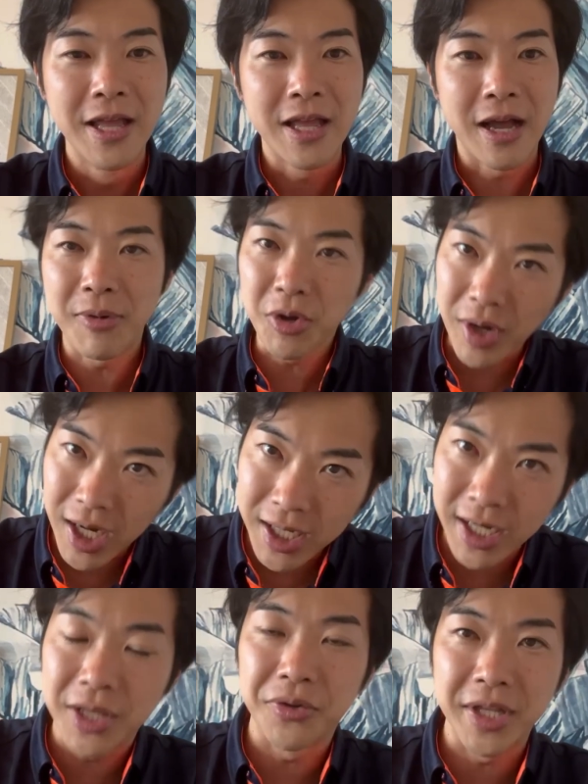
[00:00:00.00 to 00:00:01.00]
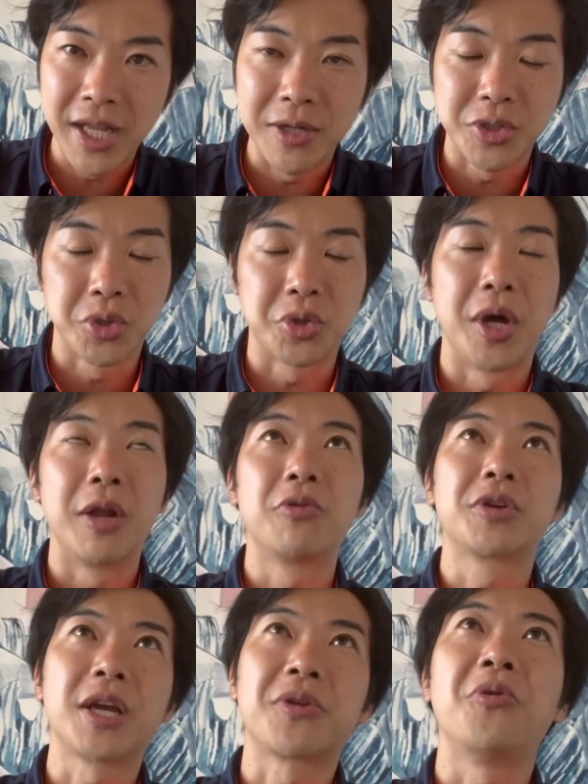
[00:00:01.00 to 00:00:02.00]
あんまよくわからないのでね、ちょっ
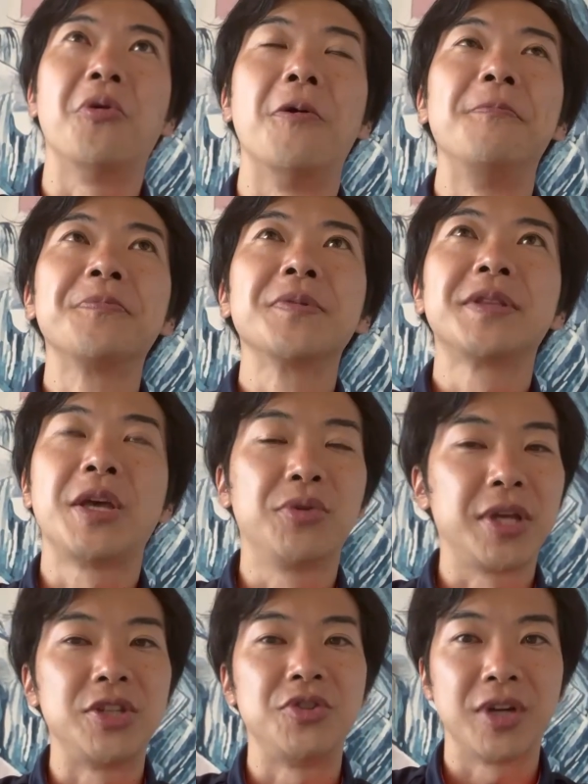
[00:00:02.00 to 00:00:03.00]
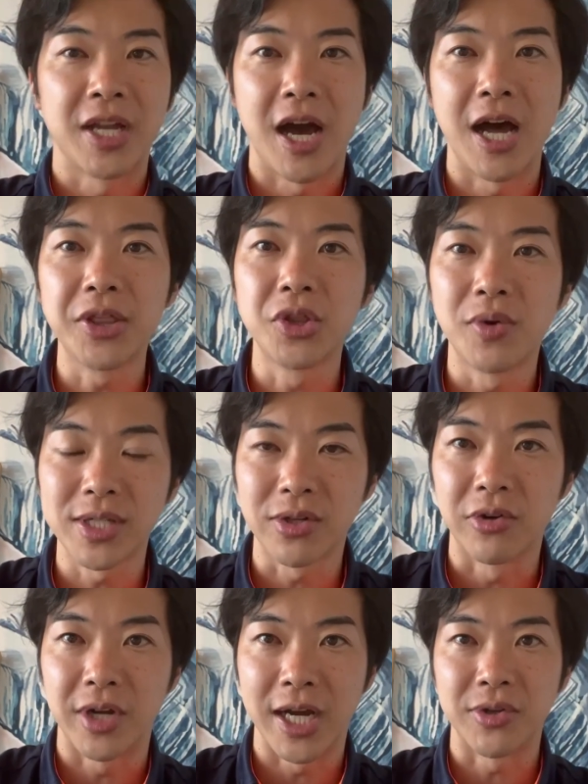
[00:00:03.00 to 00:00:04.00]
と結構、手応えっていうかな、反応はす
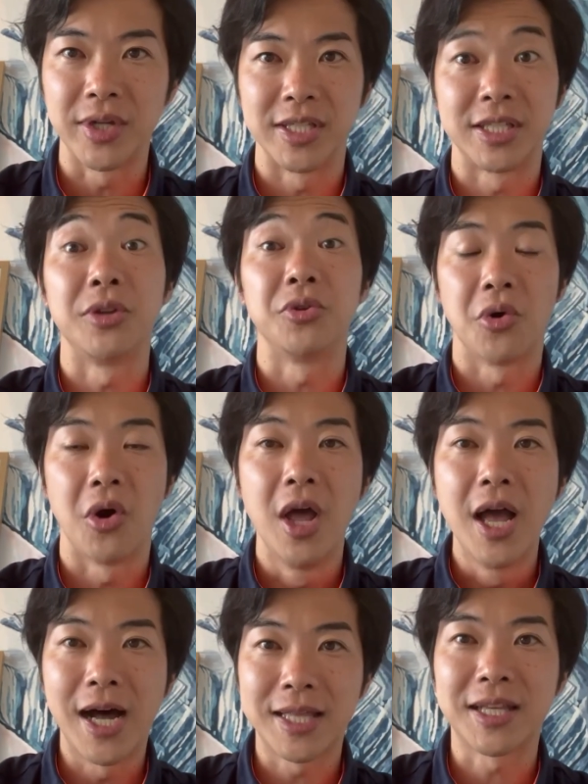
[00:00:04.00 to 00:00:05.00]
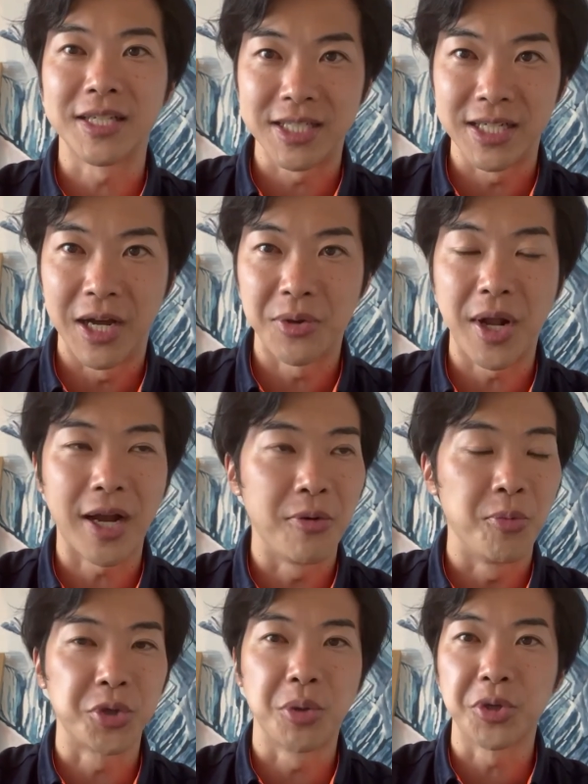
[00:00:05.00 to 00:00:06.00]
ごく街頭演説してるとあったし、
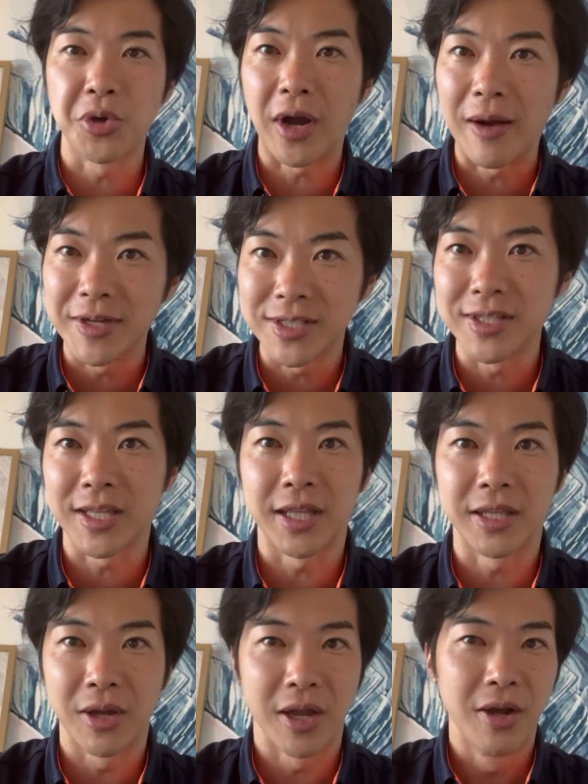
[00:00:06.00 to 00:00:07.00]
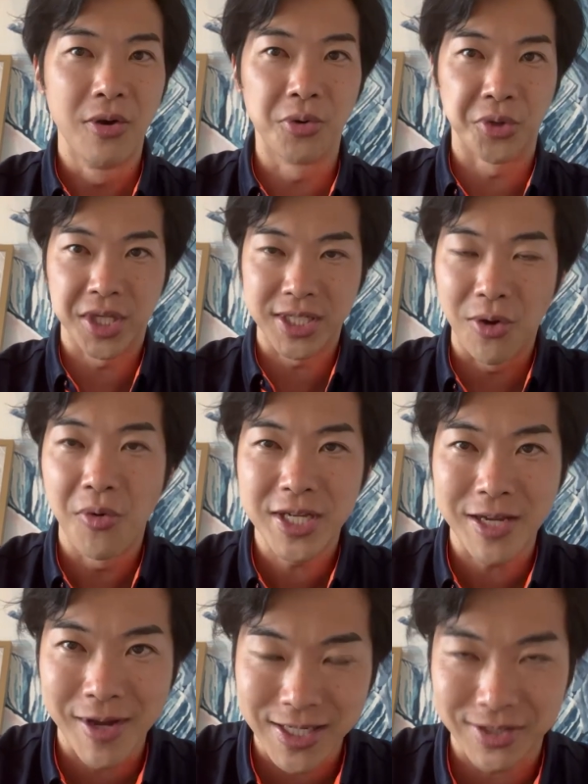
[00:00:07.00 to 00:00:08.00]
もともと横浜住んでたんで、音喜多さん応援
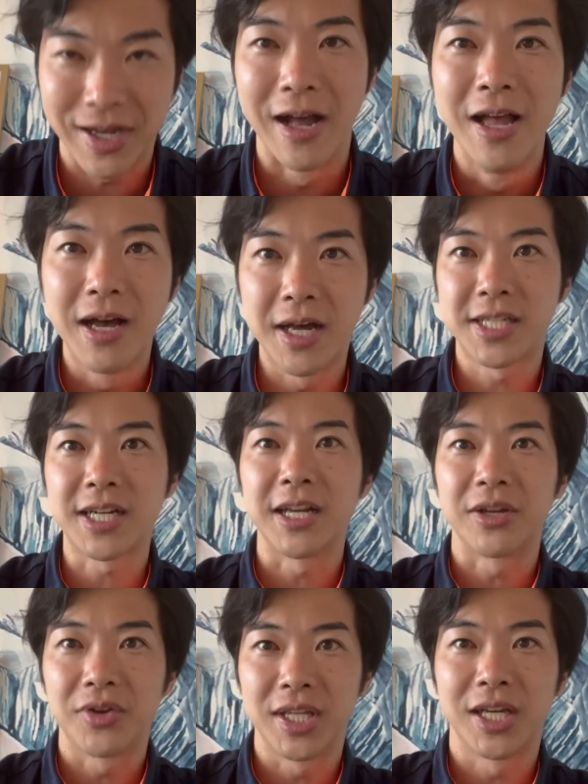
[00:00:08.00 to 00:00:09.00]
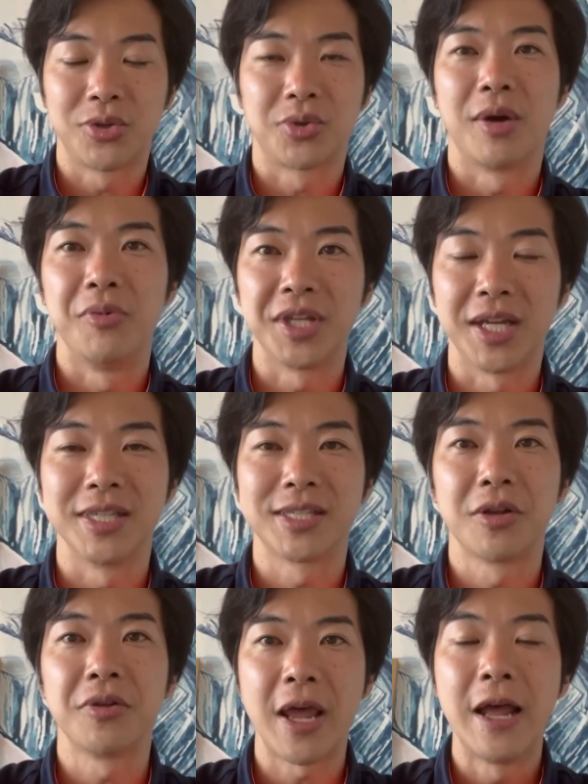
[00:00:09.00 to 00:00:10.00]
してますとか、話しかけてくれた人とかもいたんです
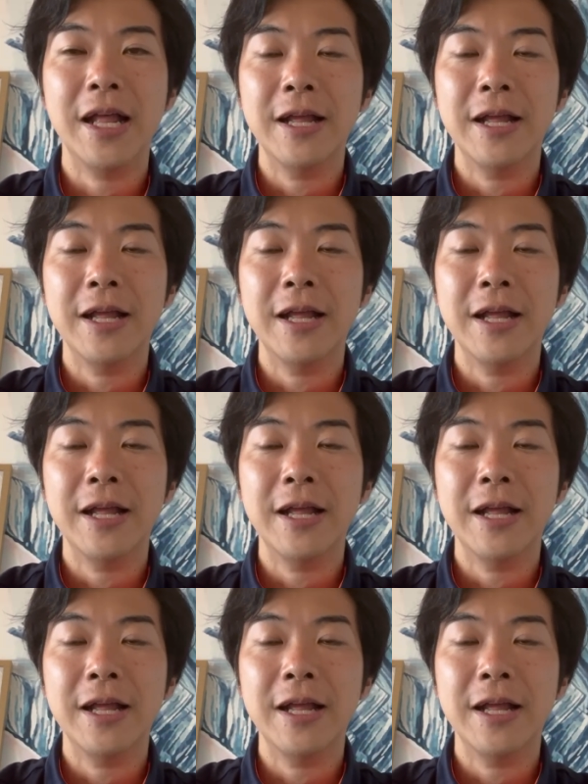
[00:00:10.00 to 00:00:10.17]
けどね。